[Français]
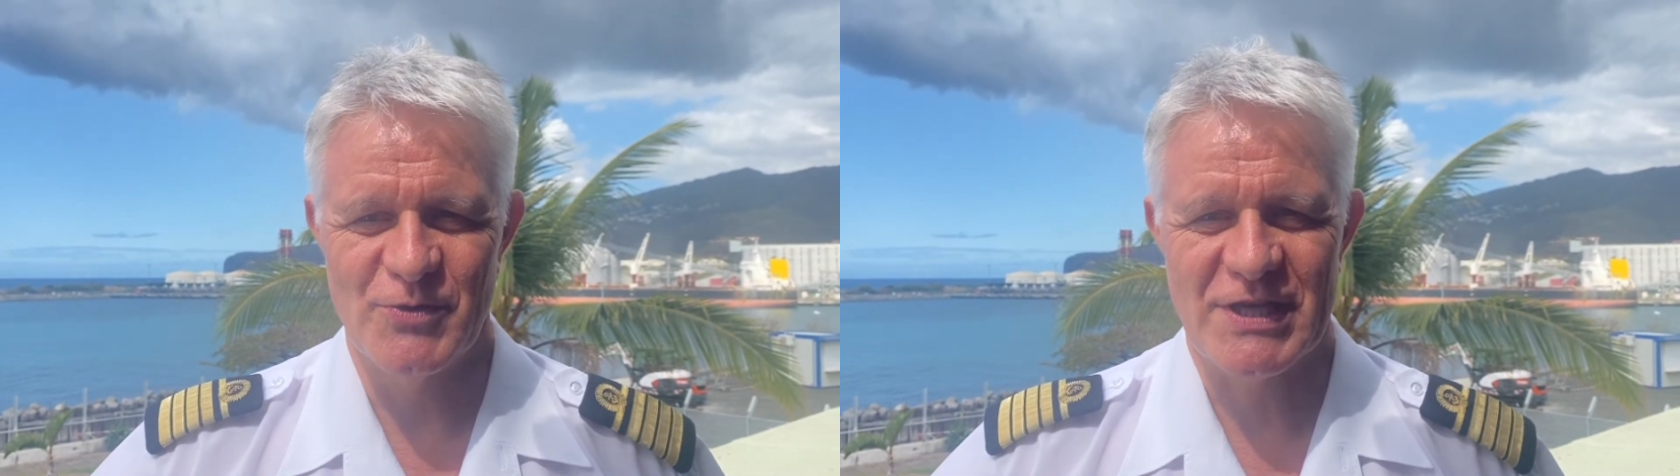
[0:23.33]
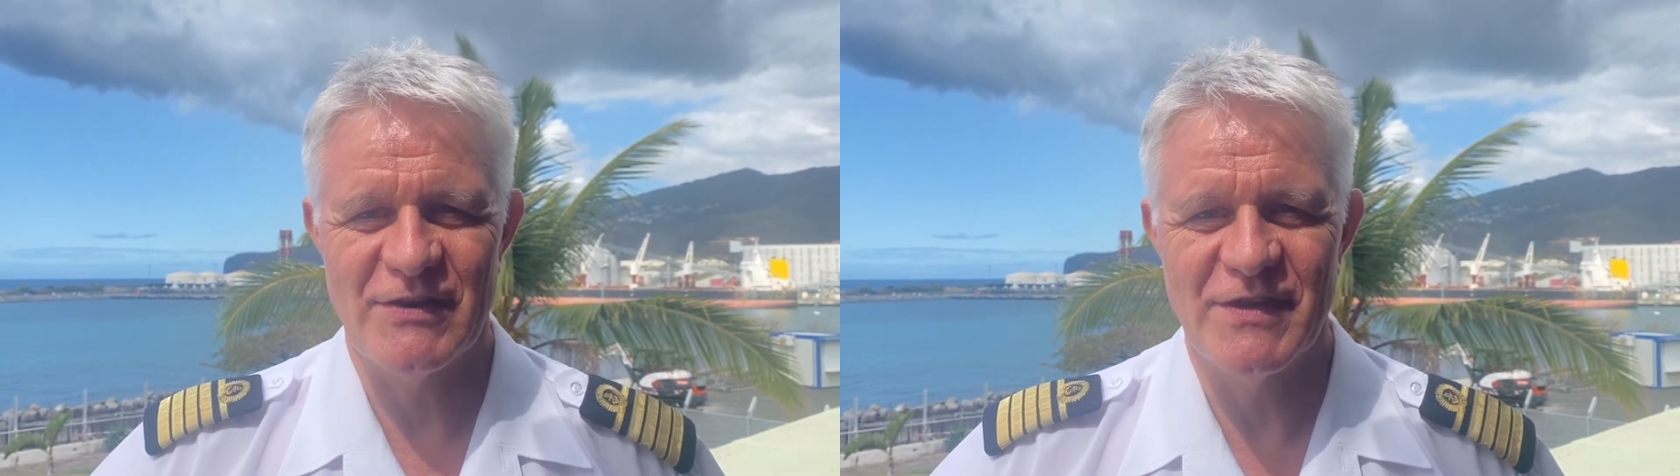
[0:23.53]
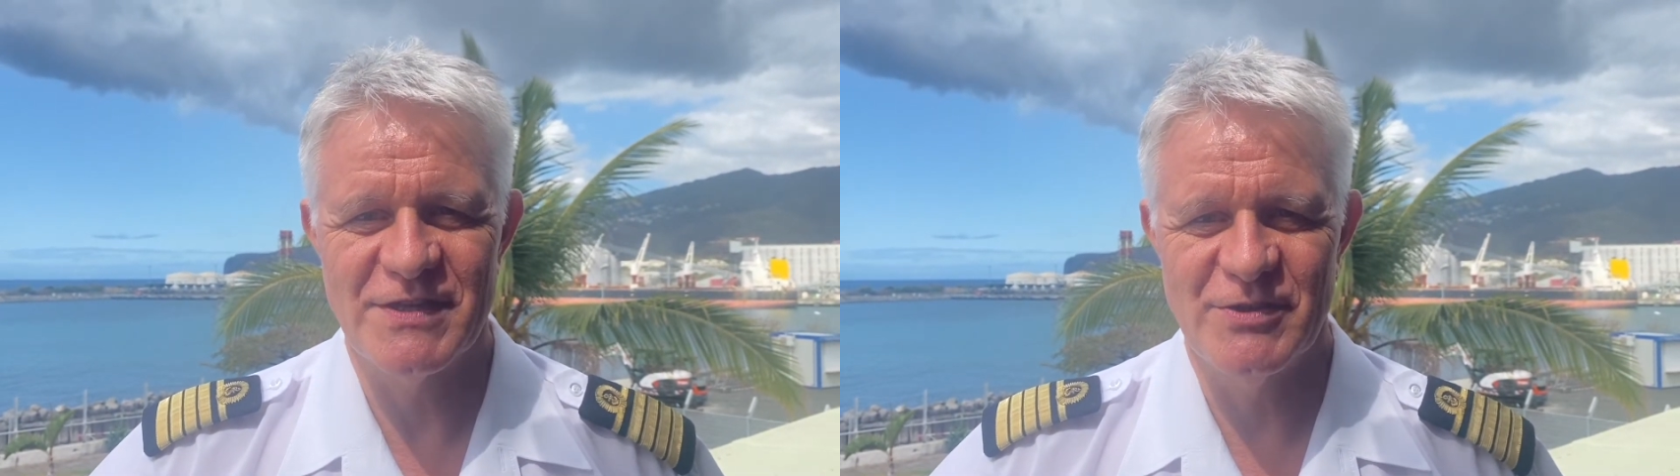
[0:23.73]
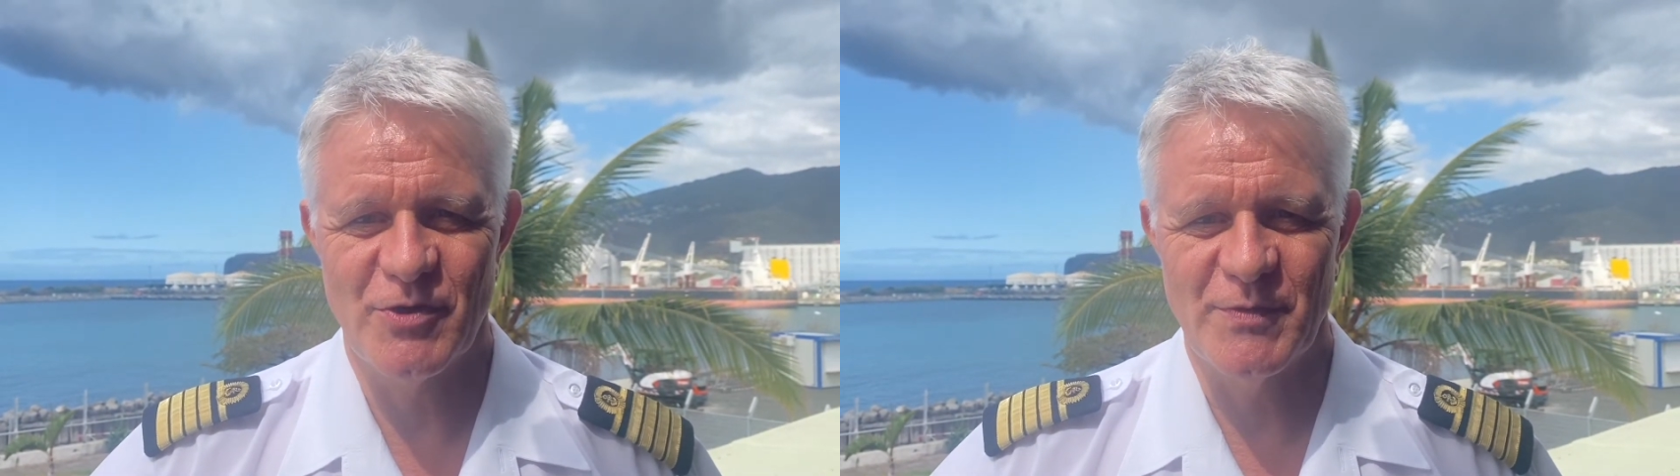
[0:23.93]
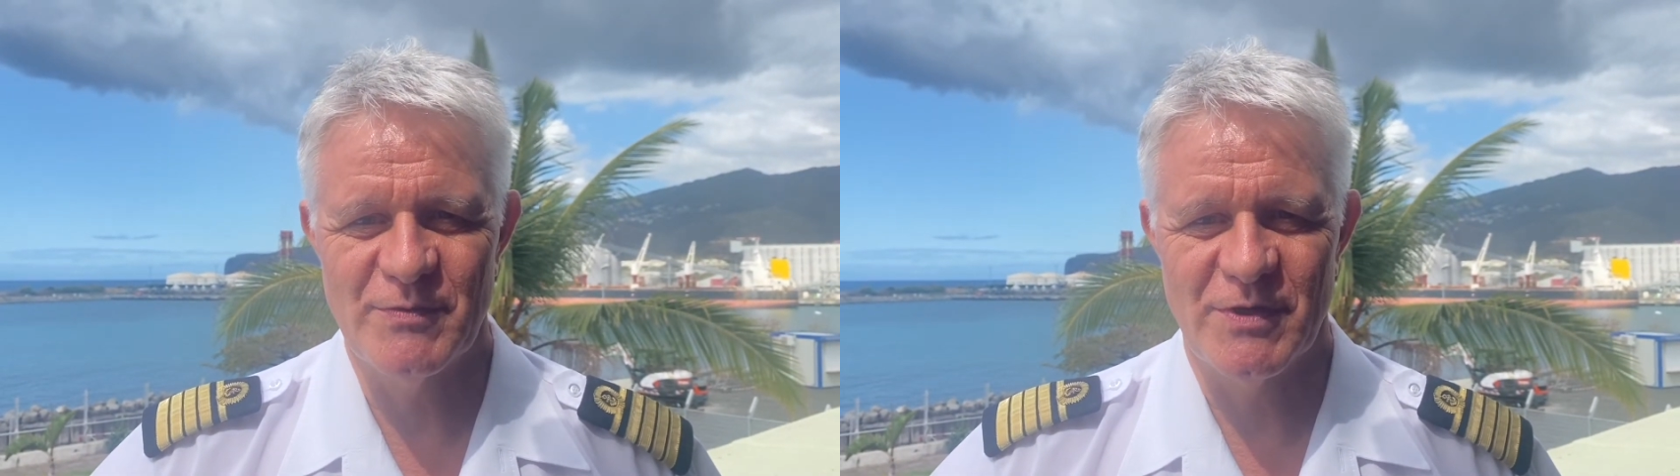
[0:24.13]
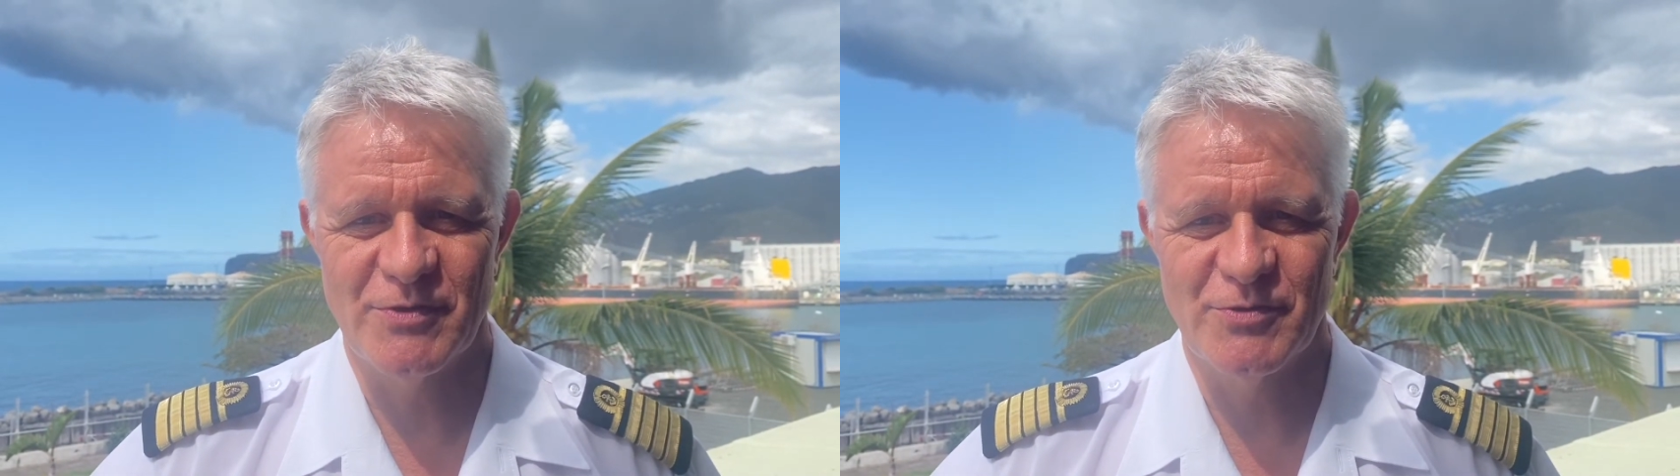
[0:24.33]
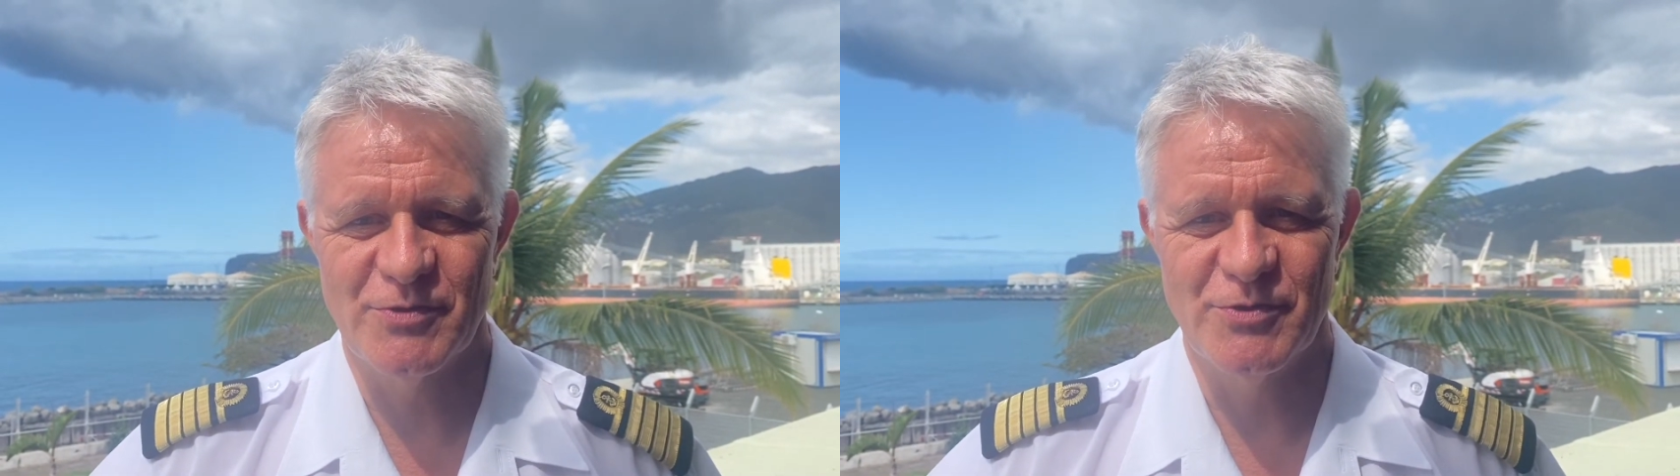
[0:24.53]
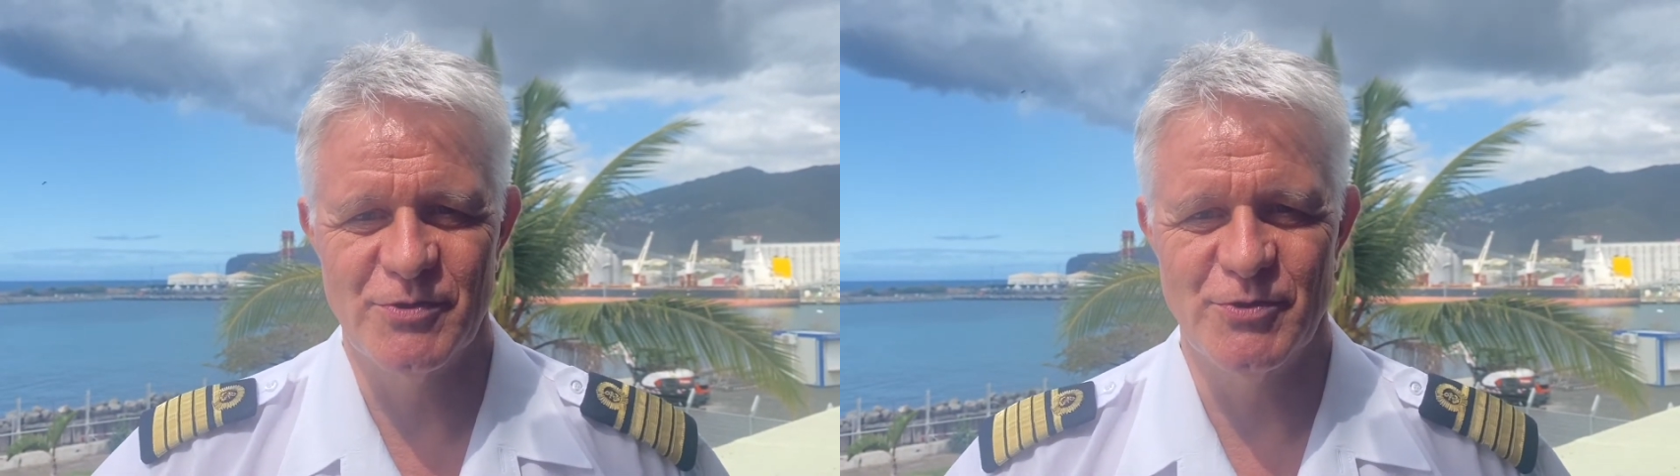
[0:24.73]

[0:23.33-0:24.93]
travailler énormément de,